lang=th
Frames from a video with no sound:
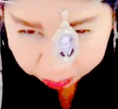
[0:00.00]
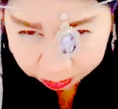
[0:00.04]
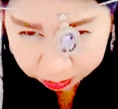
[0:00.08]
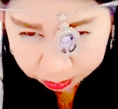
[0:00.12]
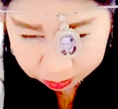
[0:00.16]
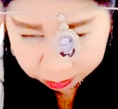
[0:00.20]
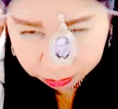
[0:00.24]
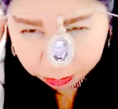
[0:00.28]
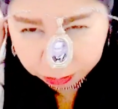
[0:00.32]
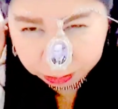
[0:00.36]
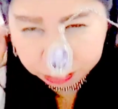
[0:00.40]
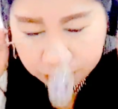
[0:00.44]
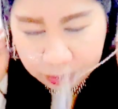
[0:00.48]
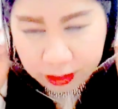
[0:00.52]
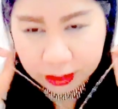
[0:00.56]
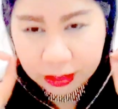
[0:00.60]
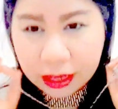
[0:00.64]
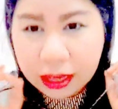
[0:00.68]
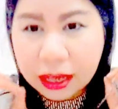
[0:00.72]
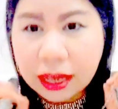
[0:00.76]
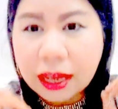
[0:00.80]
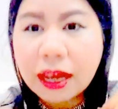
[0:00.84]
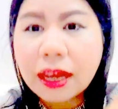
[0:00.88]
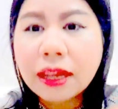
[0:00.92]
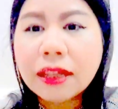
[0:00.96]
ก็สวมไปนะ
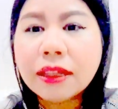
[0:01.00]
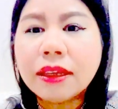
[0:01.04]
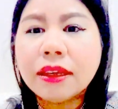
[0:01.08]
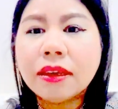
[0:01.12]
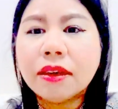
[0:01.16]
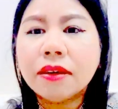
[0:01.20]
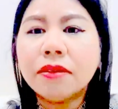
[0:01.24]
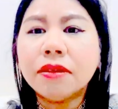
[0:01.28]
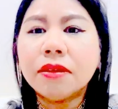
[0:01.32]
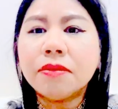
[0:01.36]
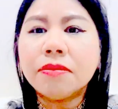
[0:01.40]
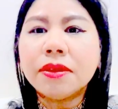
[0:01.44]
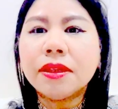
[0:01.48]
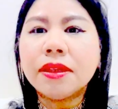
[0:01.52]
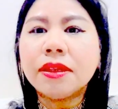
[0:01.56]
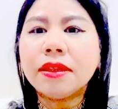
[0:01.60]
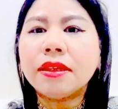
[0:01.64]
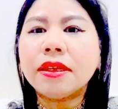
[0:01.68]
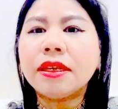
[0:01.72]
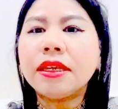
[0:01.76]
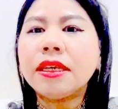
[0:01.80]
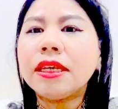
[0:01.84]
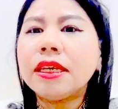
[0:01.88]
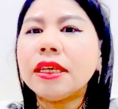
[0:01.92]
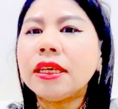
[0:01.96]
คะ อันนี้ก็จะเป็น
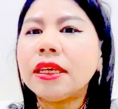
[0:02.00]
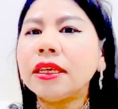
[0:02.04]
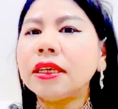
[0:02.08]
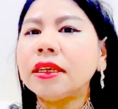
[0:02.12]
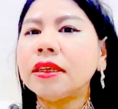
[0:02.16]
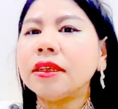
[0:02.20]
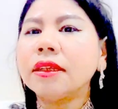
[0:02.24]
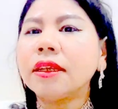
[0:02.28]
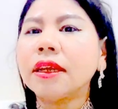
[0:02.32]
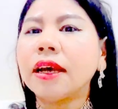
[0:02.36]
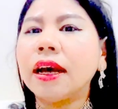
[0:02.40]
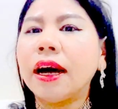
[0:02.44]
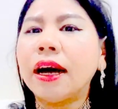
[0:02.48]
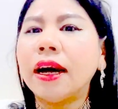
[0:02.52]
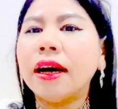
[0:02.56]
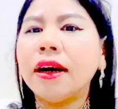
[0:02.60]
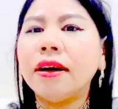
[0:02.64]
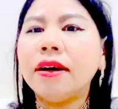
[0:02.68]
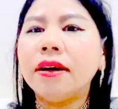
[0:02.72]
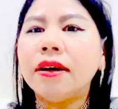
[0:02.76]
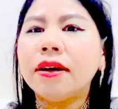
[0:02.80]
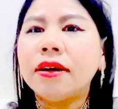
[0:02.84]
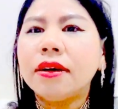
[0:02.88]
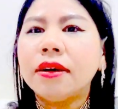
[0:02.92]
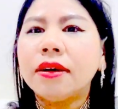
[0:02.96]
จี้นะคะ
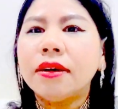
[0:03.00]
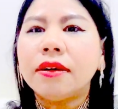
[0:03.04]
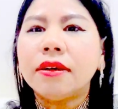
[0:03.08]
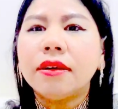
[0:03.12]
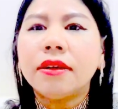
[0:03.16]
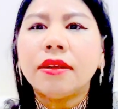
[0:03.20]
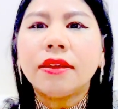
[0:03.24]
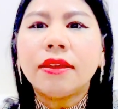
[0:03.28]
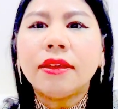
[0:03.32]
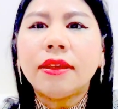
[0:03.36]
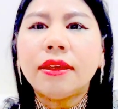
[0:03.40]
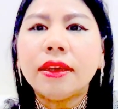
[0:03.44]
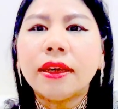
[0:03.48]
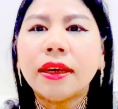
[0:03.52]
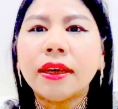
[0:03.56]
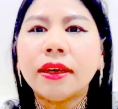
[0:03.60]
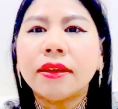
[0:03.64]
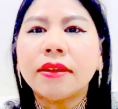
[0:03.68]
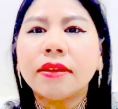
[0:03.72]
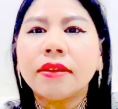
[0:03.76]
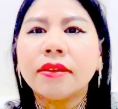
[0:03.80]
เนี่ย